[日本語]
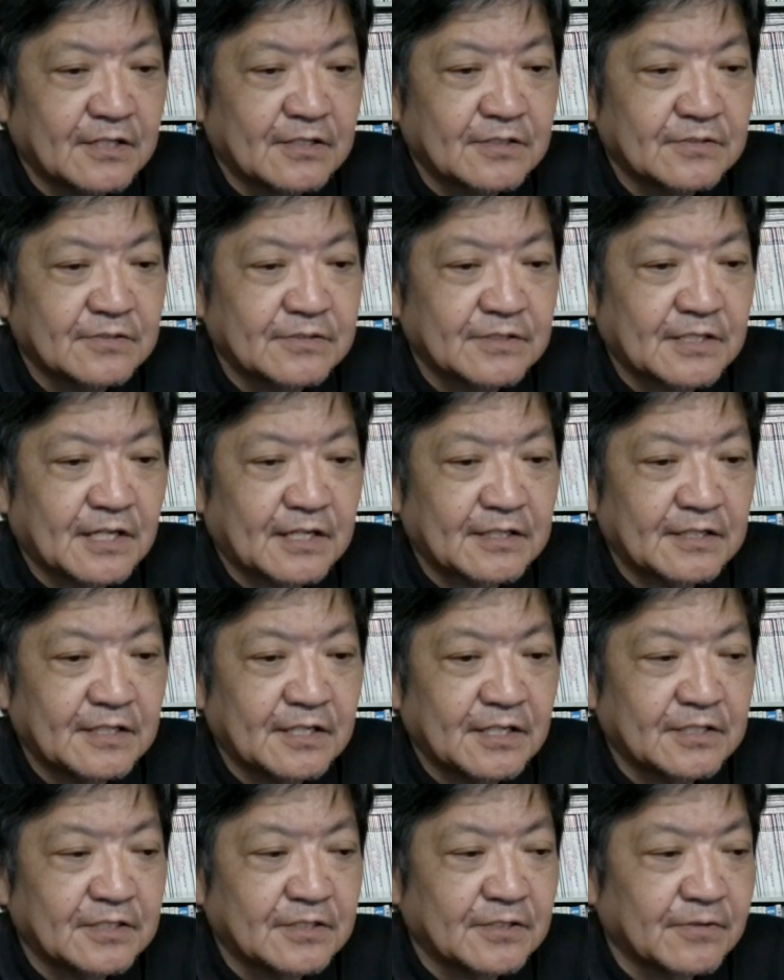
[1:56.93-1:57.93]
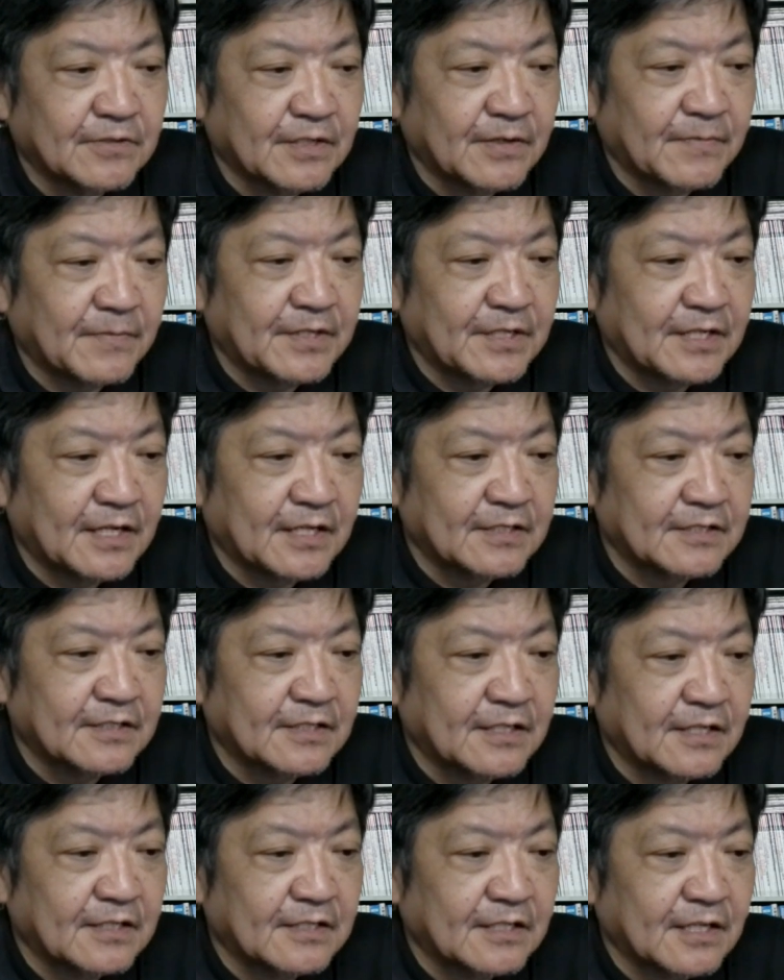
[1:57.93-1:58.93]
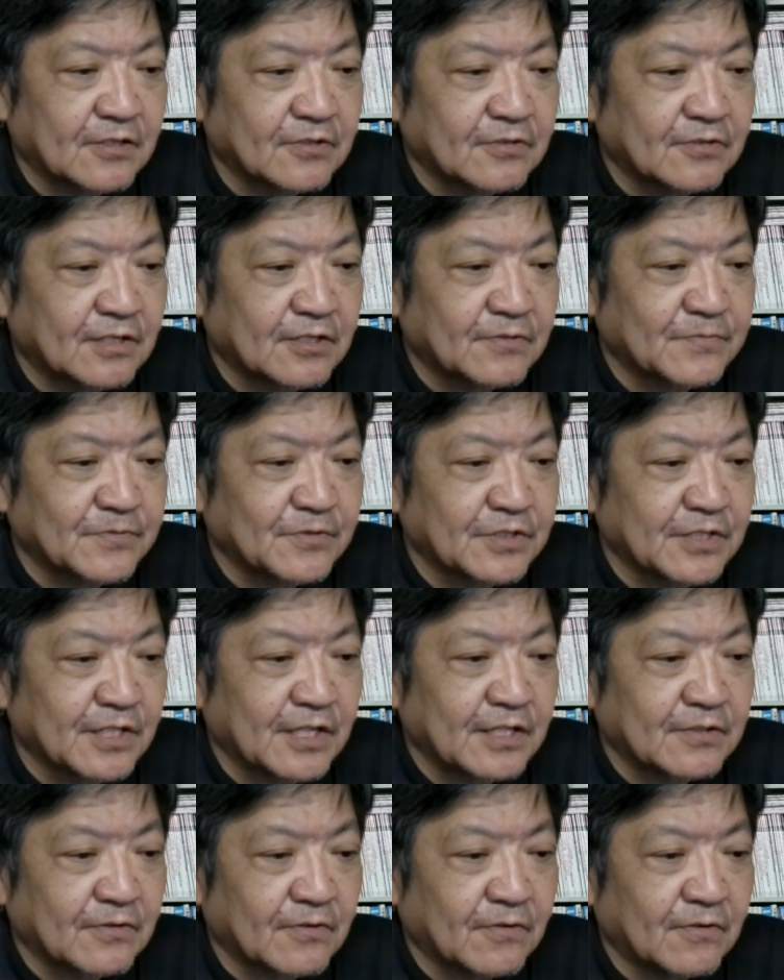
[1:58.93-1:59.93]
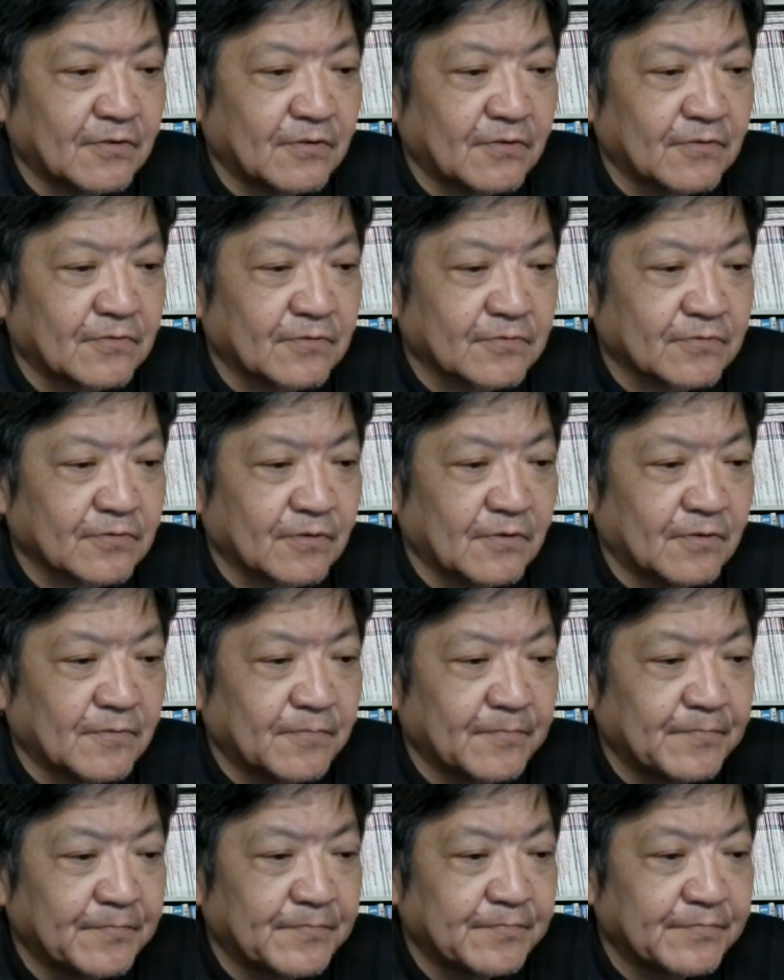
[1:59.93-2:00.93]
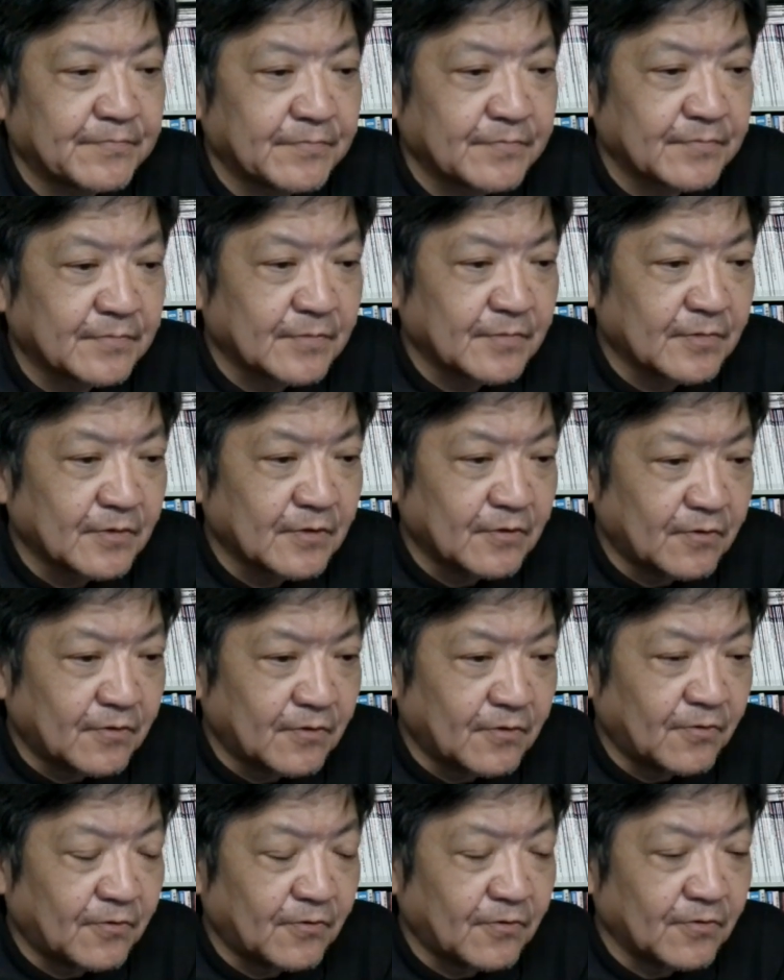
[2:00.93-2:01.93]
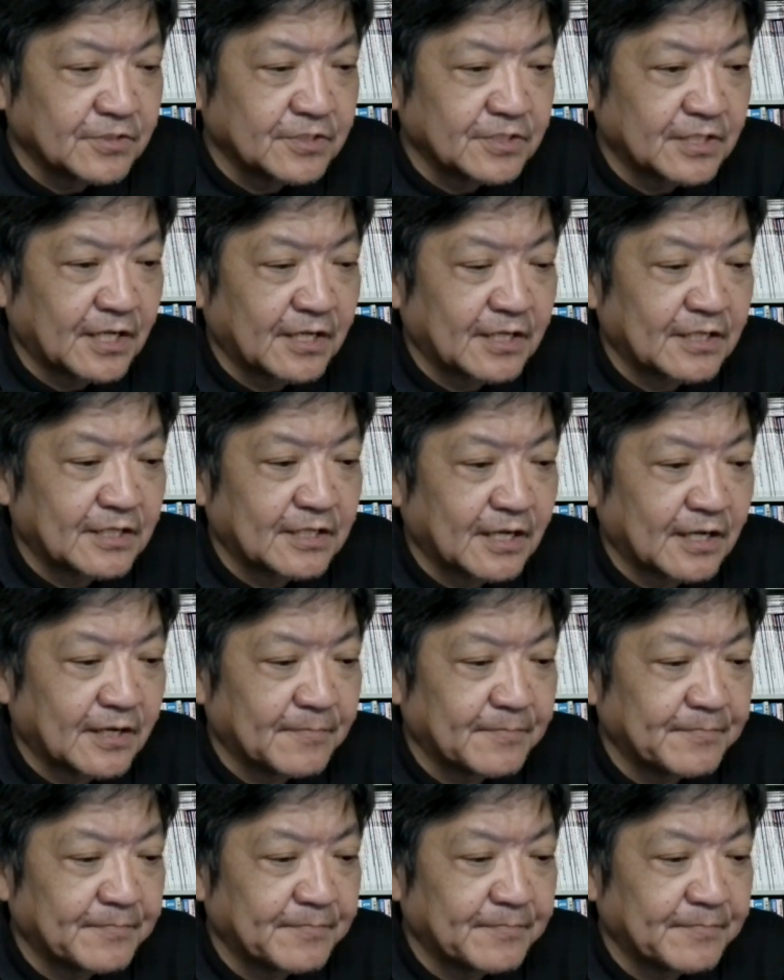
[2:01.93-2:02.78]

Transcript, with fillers: 集団リンチのような目に遭っていた空組の生徒ことを報じていた。